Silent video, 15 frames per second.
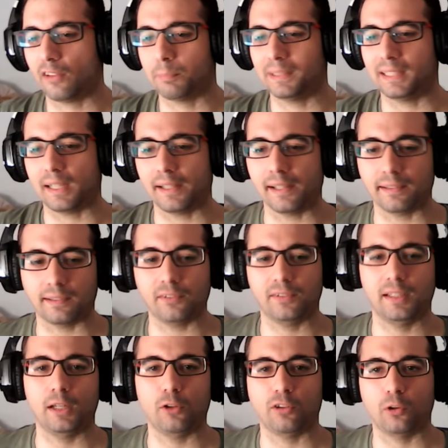metralletas,
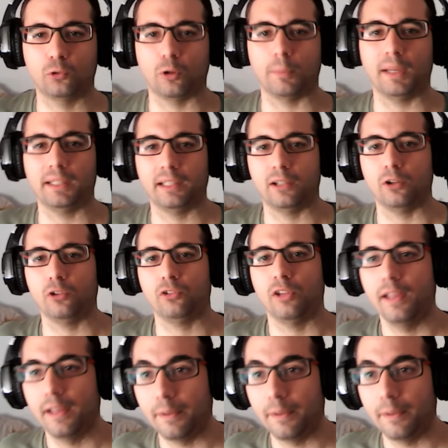de los automáticos.